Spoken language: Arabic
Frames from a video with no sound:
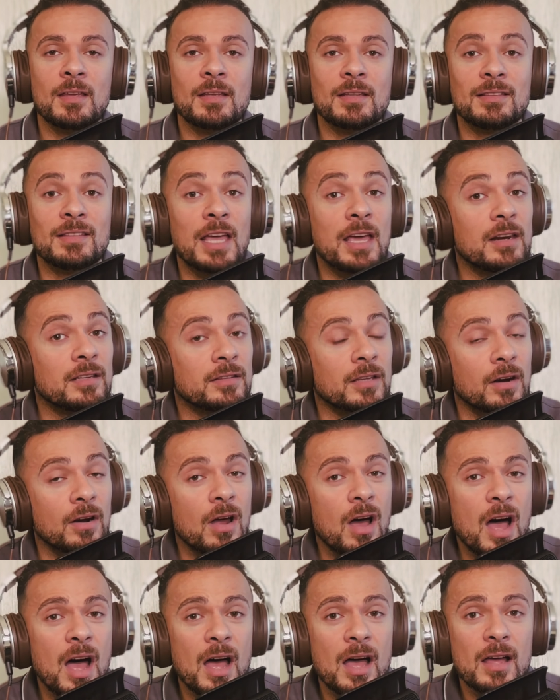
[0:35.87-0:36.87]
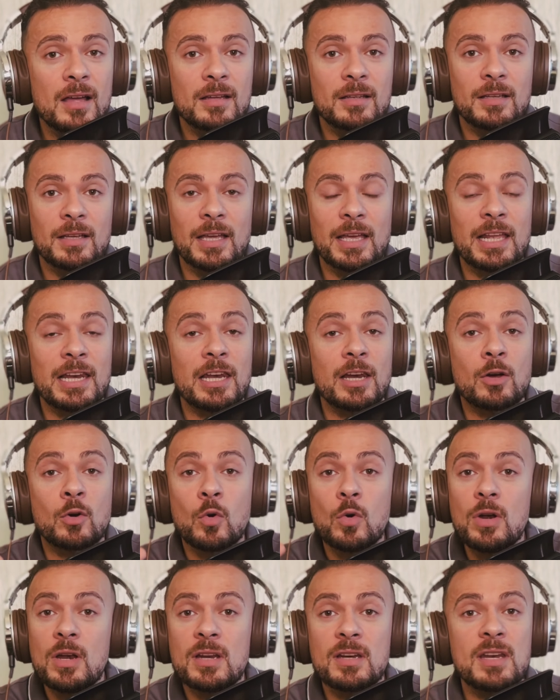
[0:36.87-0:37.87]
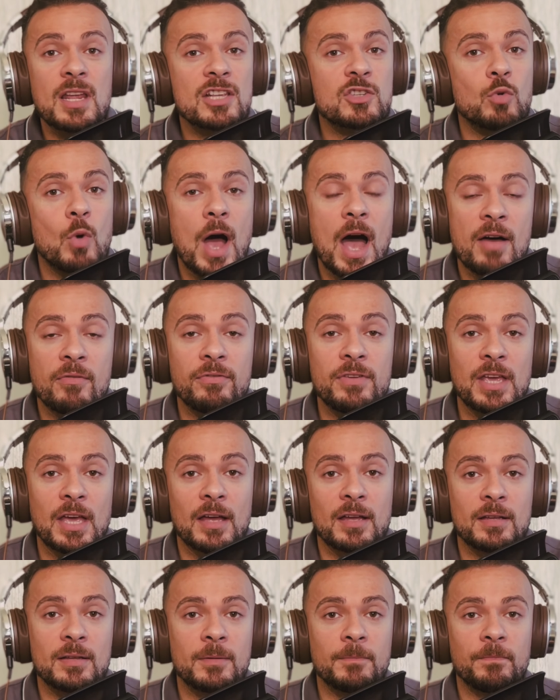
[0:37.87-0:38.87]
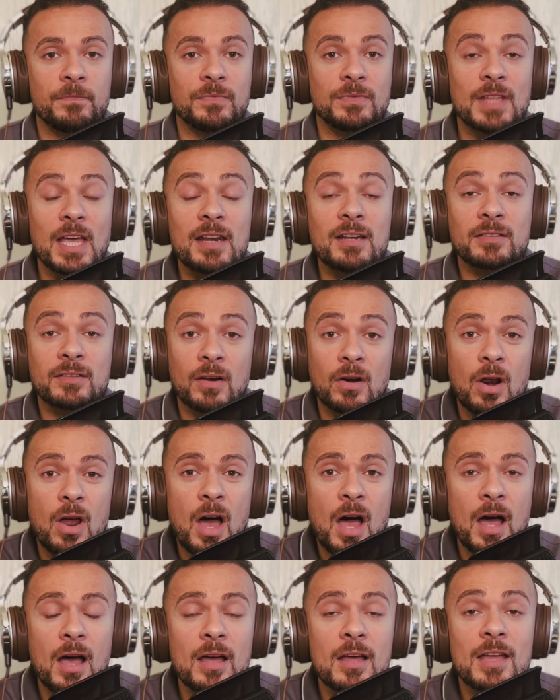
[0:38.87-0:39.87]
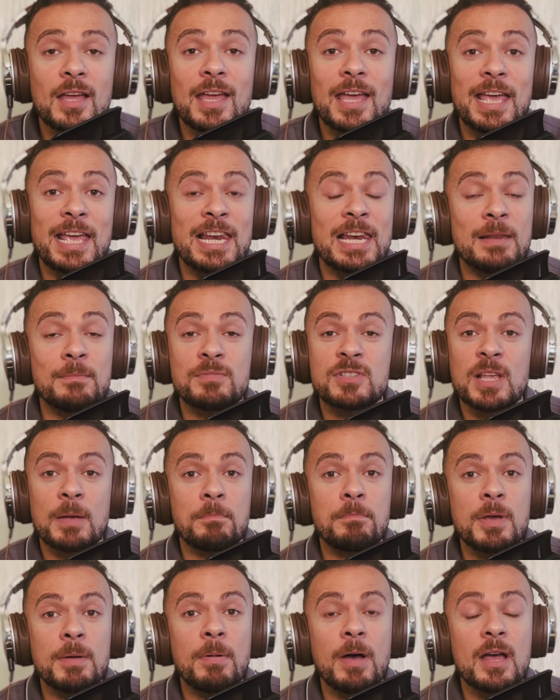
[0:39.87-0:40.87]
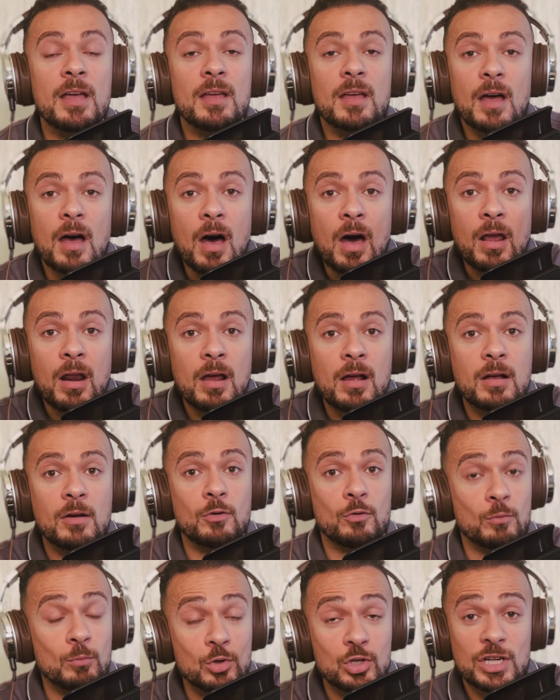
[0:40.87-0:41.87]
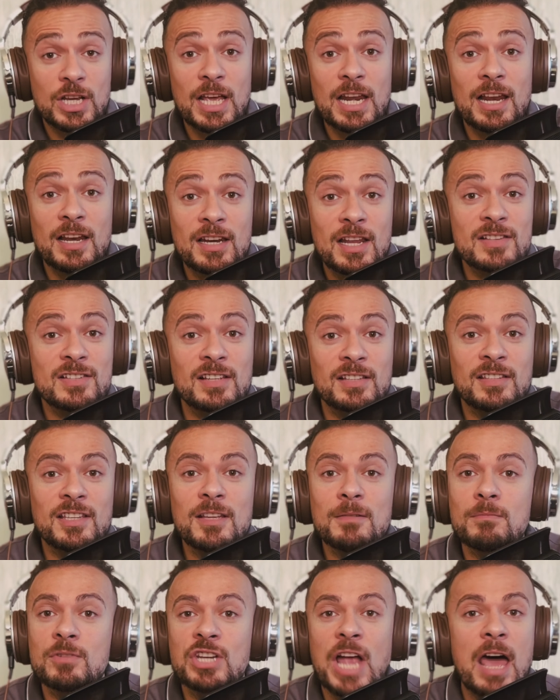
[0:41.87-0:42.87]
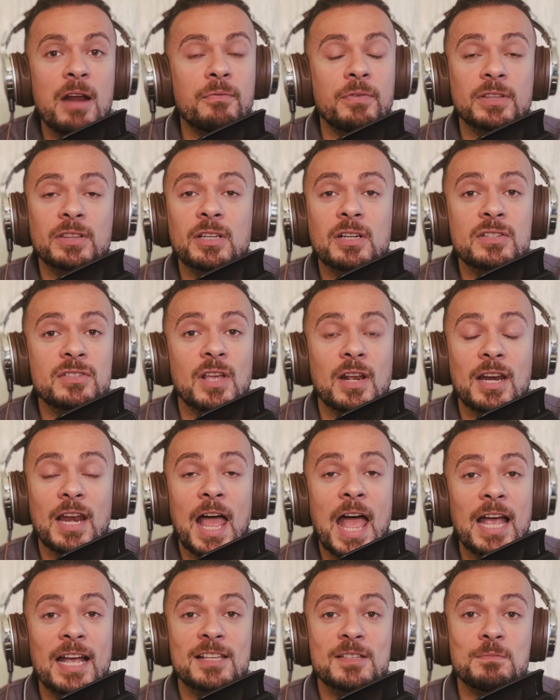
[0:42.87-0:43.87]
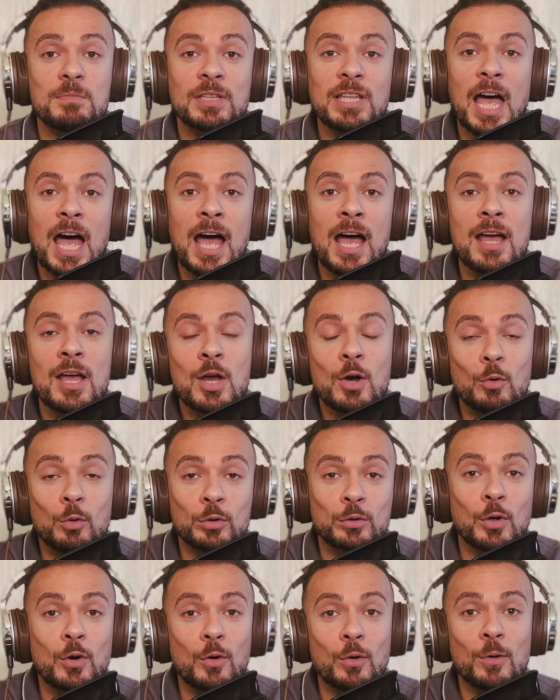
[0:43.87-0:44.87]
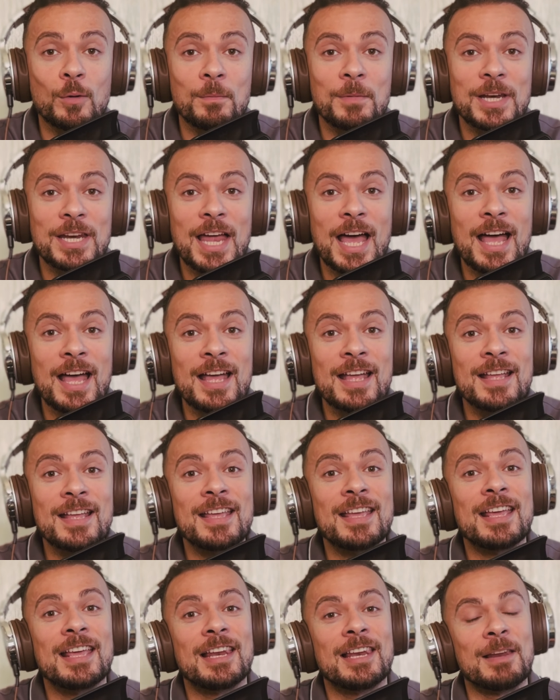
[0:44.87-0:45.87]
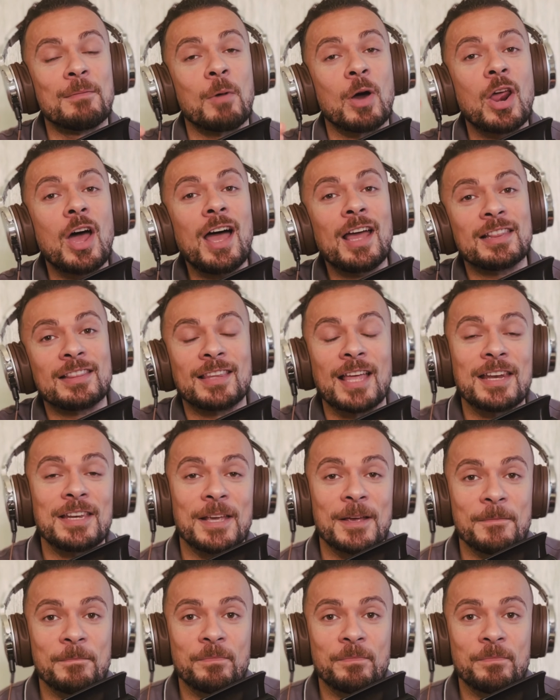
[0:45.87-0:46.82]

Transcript: دايرة الراحة اللي كل الناس وقع فيها دايرة الراحة اللي مسببة أرق ومشكلة لناس كتير مش عارفة تكسر الحاجز بتاعها وتخرج منها لمراحل تانية